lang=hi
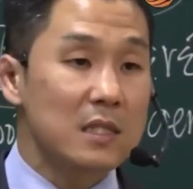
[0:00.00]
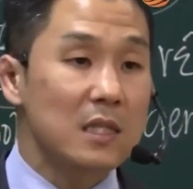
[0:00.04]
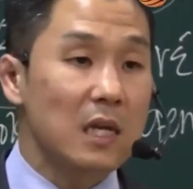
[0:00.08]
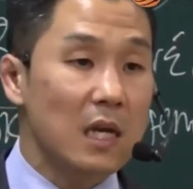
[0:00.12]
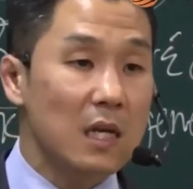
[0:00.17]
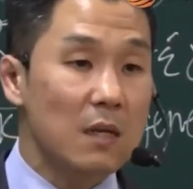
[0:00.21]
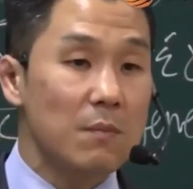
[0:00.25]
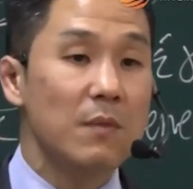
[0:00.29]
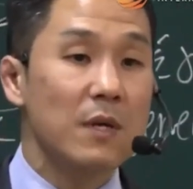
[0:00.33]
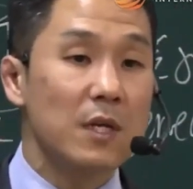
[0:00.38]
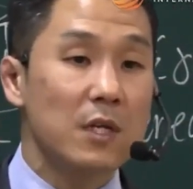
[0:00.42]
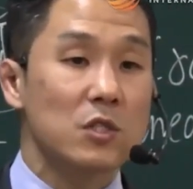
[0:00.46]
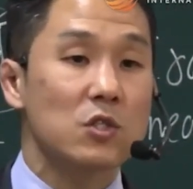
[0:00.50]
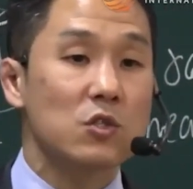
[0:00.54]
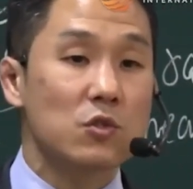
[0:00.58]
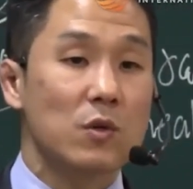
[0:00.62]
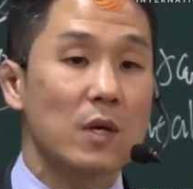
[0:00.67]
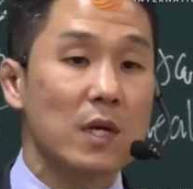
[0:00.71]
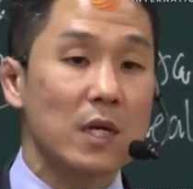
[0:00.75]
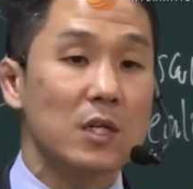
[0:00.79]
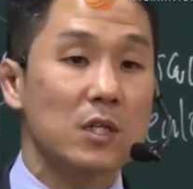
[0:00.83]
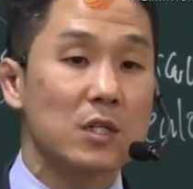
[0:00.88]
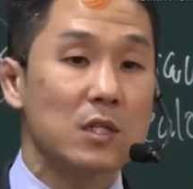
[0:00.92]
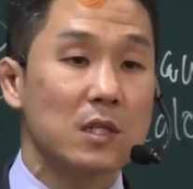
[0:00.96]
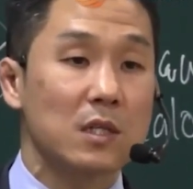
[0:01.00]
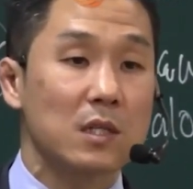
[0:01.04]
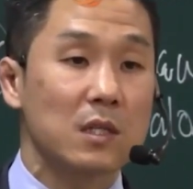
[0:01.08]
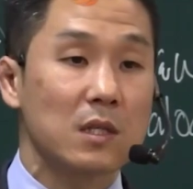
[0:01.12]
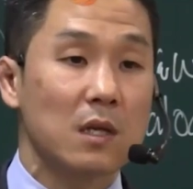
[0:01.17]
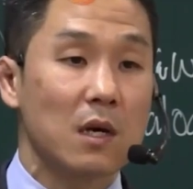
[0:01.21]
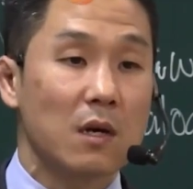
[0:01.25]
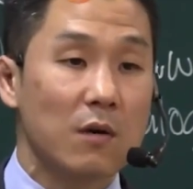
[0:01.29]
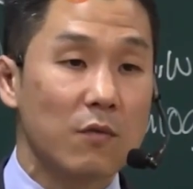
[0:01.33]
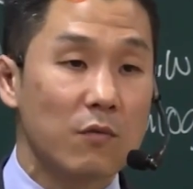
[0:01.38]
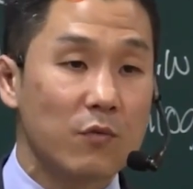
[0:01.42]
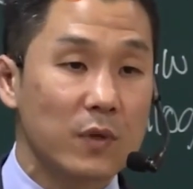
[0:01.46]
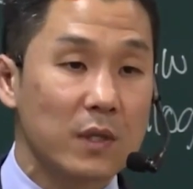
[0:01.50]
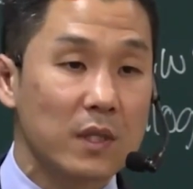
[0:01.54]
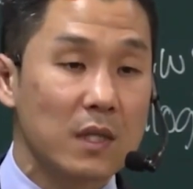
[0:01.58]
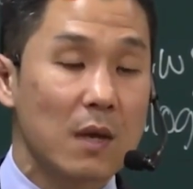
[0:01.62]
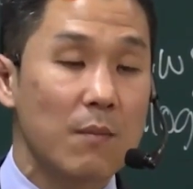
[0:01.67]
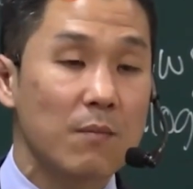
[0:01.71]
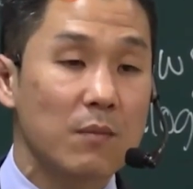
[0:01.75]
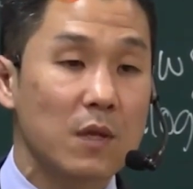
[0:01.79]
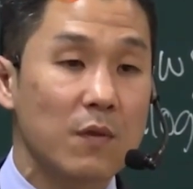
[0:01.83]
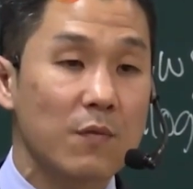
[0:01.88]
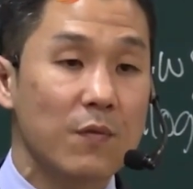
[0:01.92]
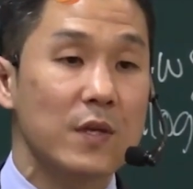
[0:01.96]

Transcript: जिसका अध्ययन करने